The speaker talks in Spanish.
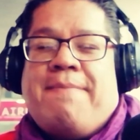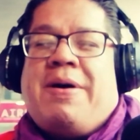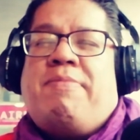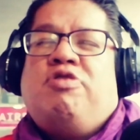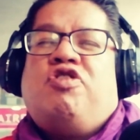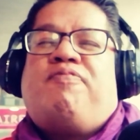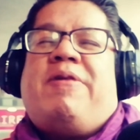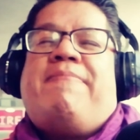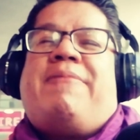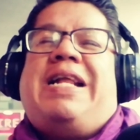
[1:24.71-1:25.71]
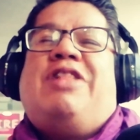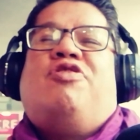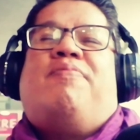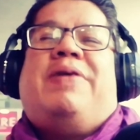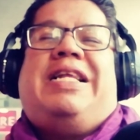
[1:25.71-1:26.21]
vámonos
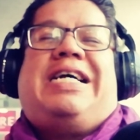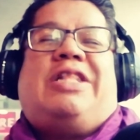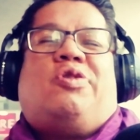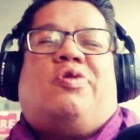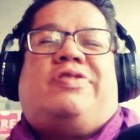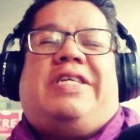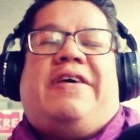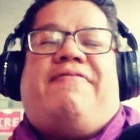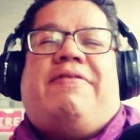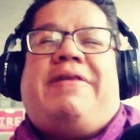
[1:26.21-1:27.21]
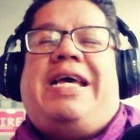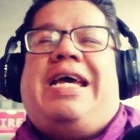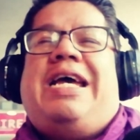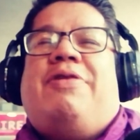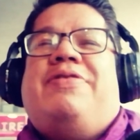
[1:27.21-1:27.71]
preparando para el 14 de
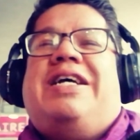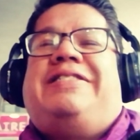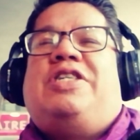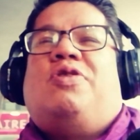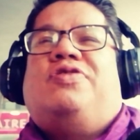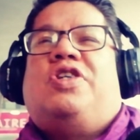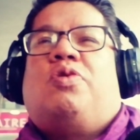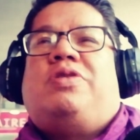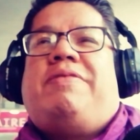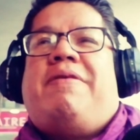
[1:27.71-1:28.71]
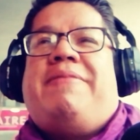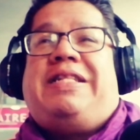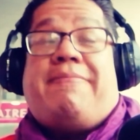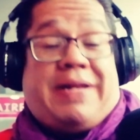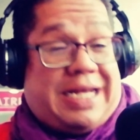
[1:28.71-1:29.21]
febrero y así
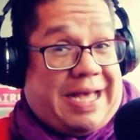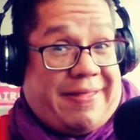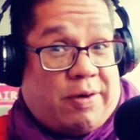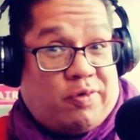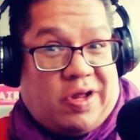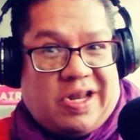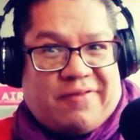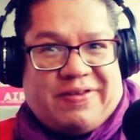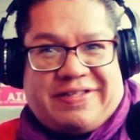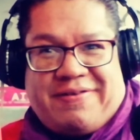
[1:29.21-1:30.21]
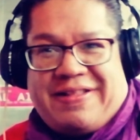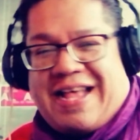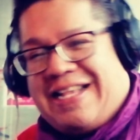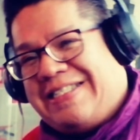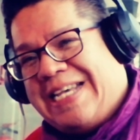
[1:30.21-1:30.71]
consecutivamente para cada una de las
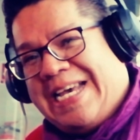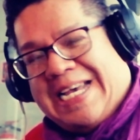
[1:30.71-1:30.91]
festividades